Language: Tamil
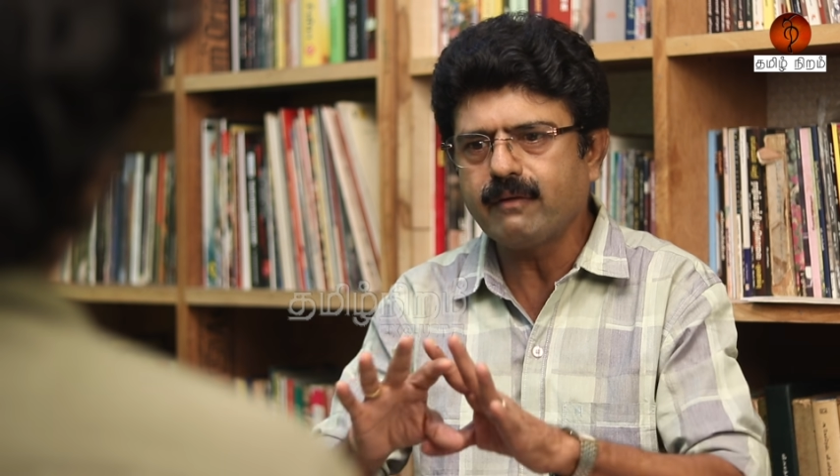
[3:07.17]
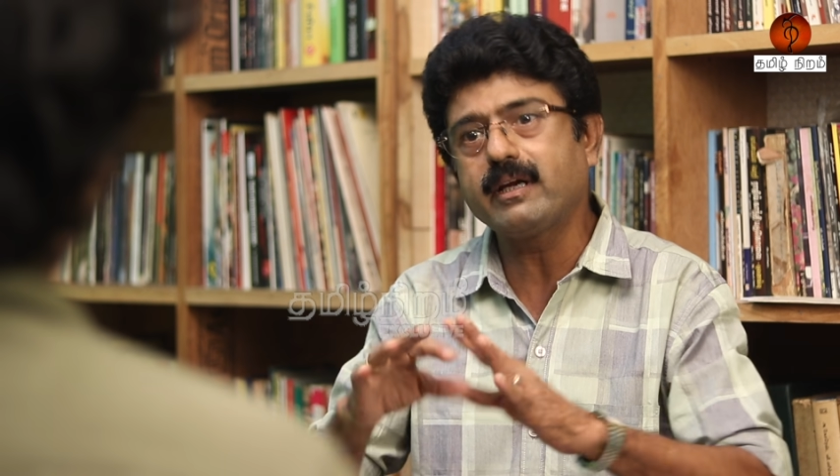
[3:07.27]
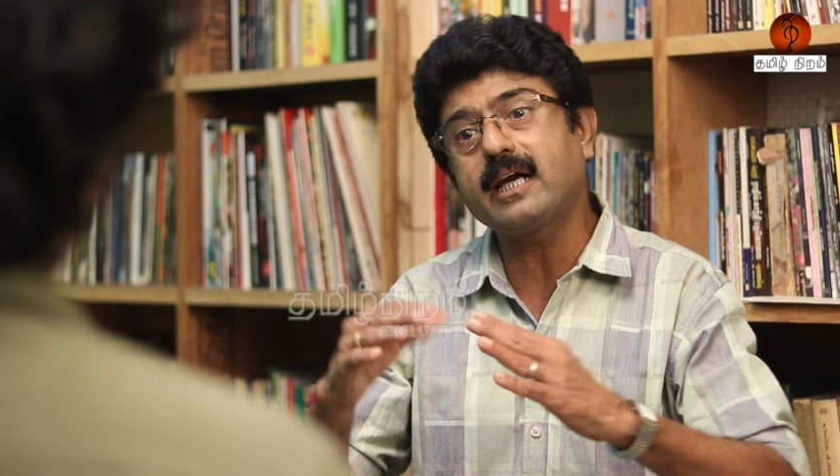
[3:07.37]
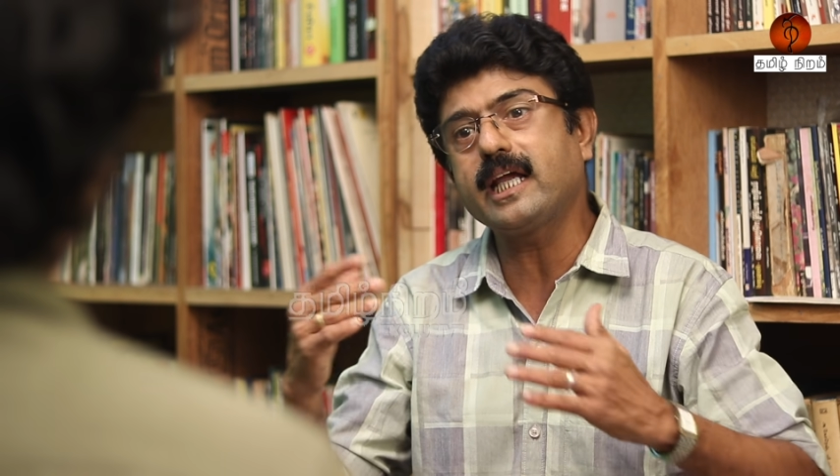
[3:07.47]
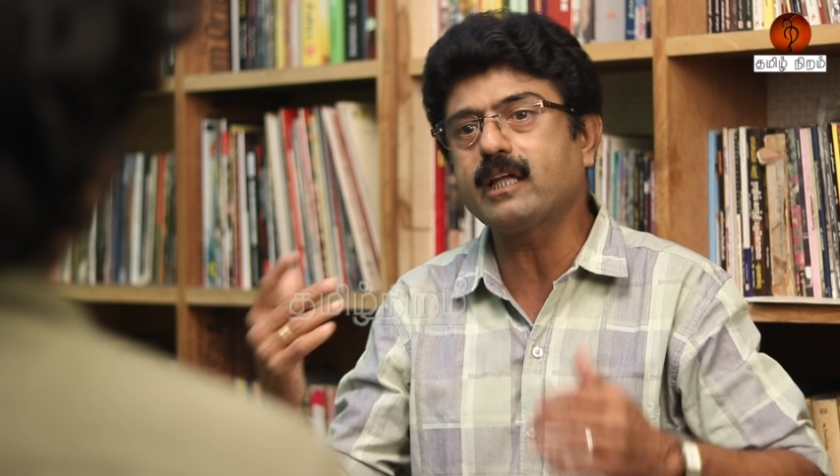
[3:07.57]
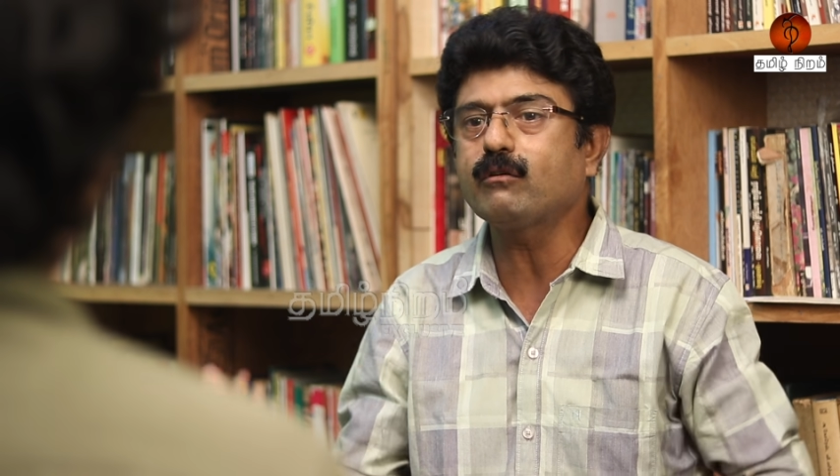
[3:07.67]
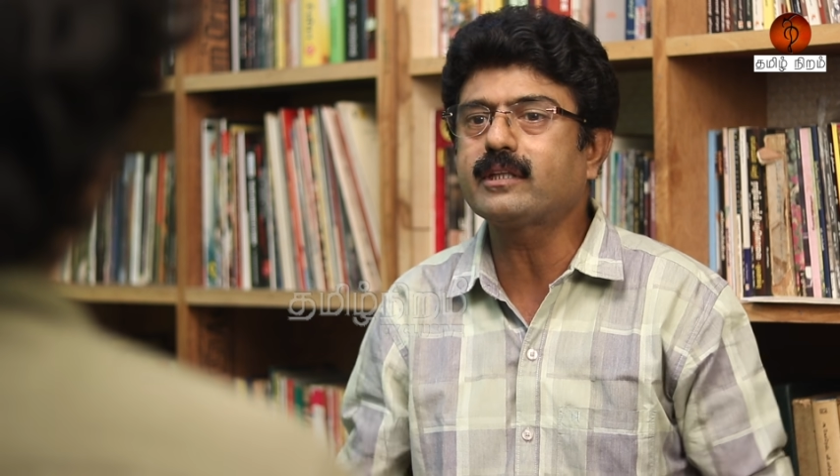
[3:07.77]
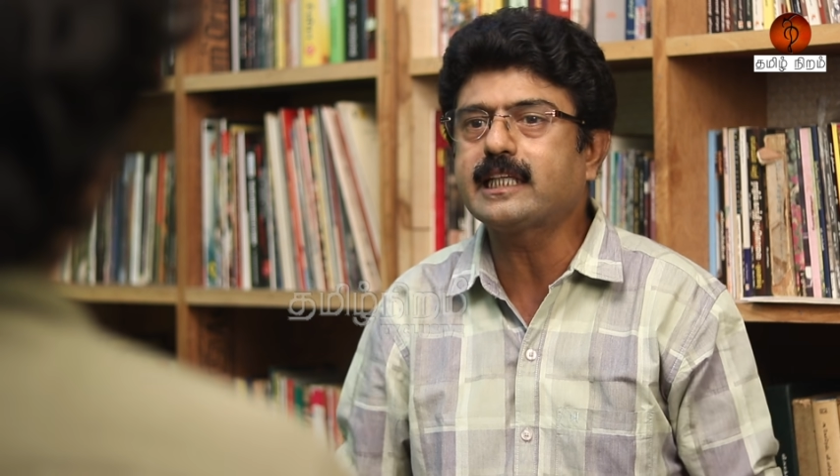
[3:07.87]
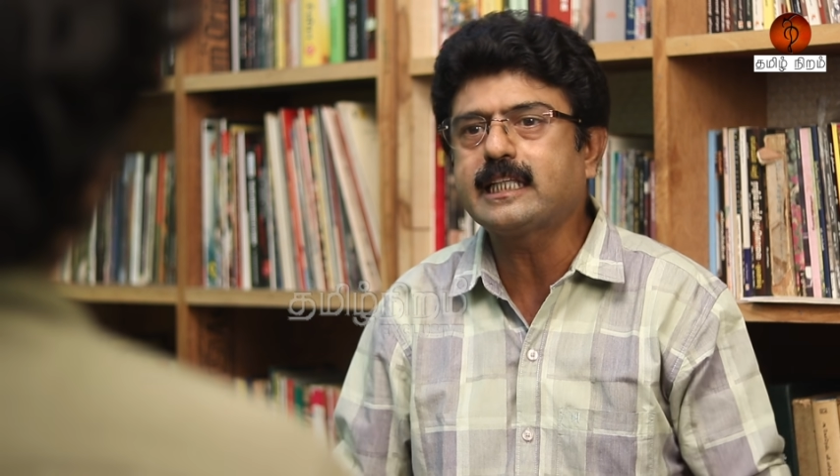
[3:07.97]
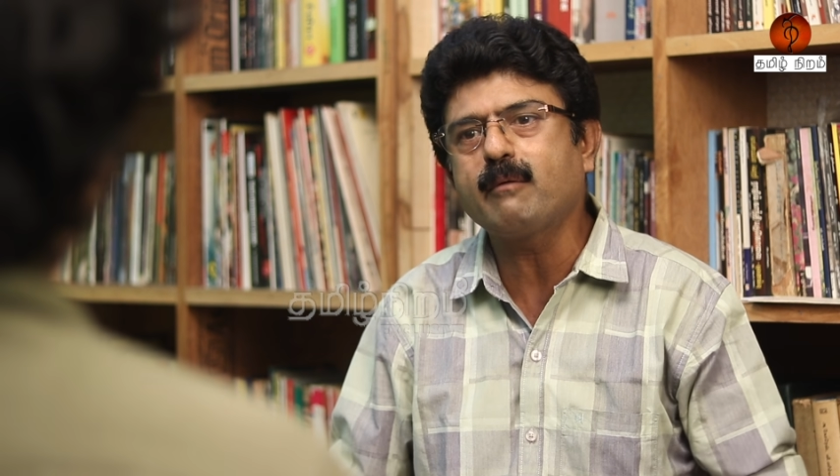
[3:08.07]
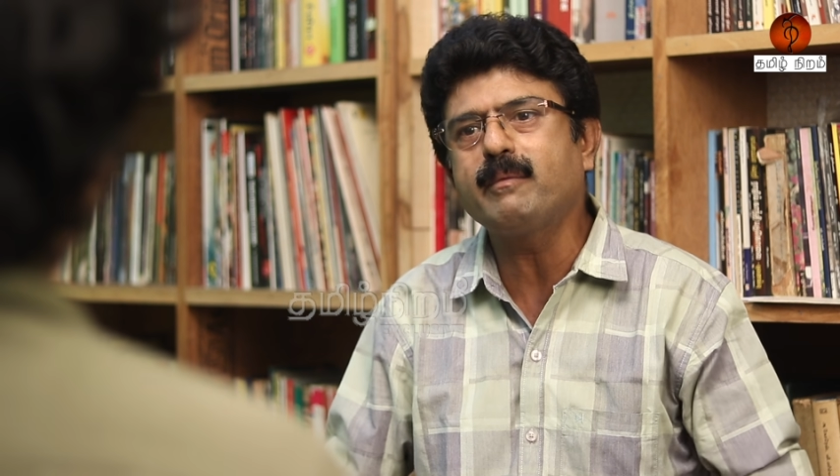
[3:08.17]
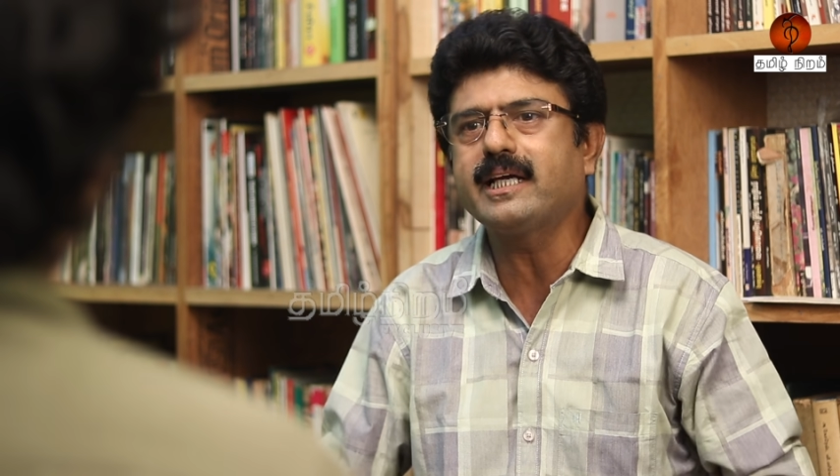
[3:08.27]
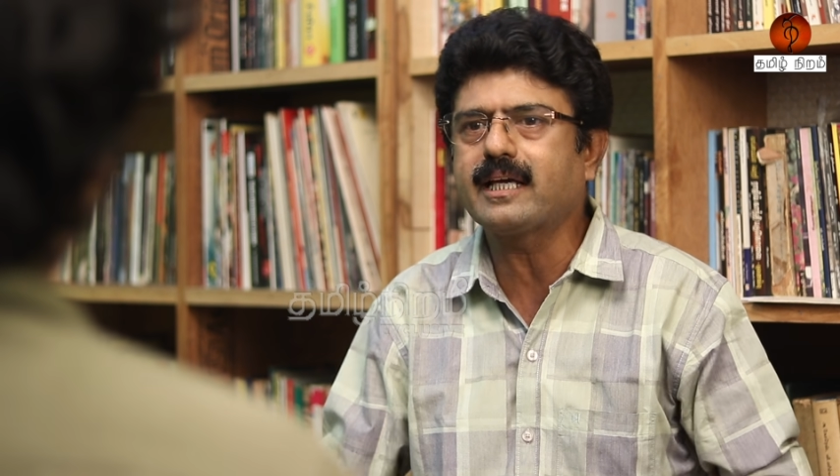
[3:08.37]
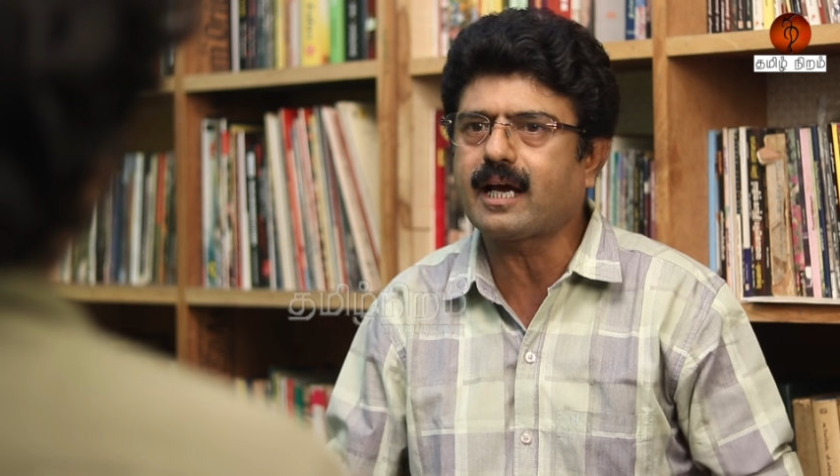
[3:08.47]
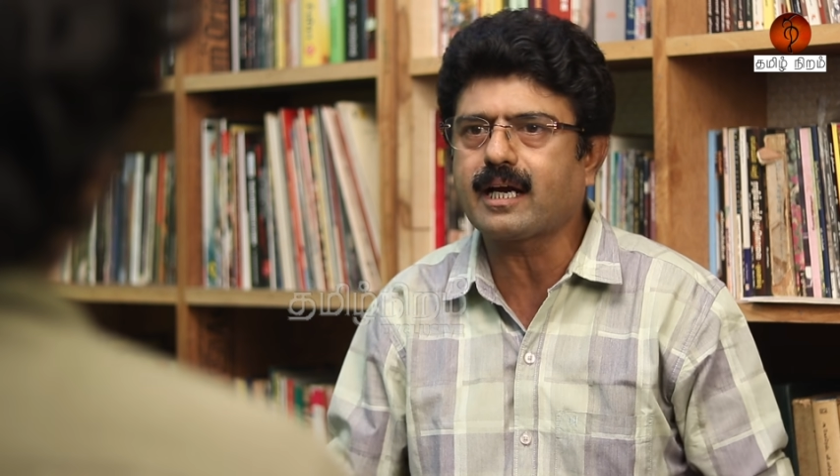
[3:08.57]
இவர்கள் ஏதோ
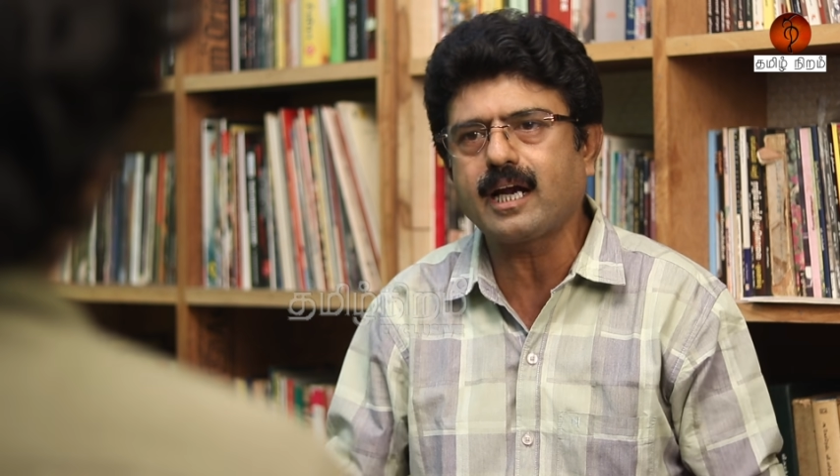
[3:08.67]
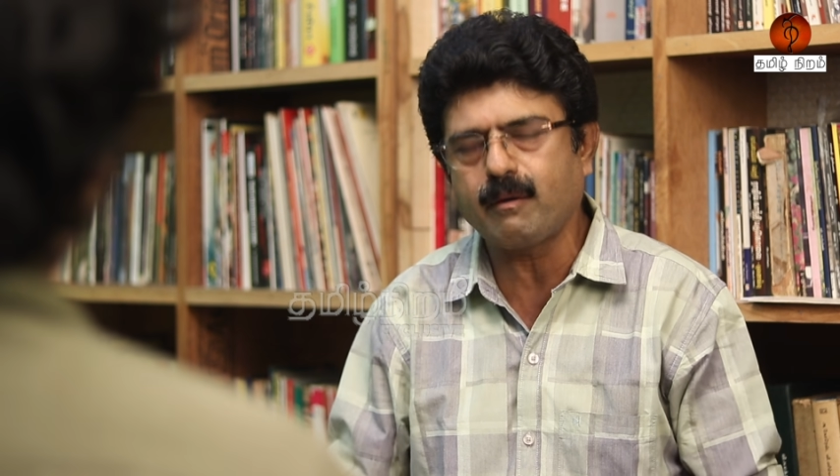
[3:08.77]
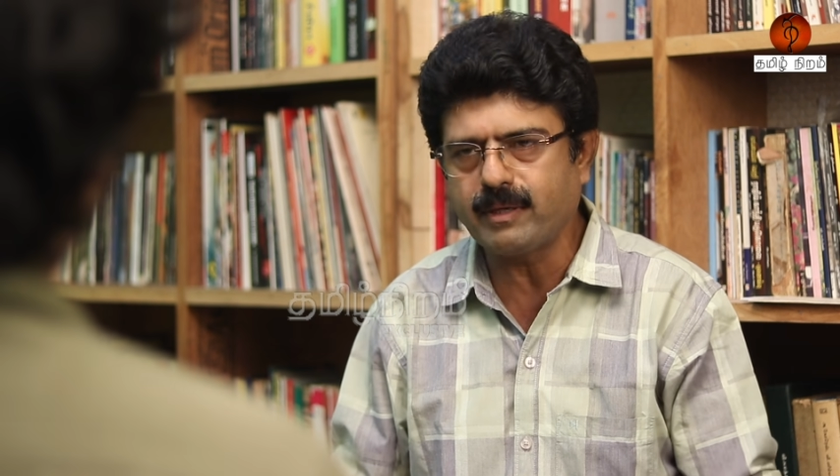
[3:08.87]
திட்டமிடுகிறார்கள்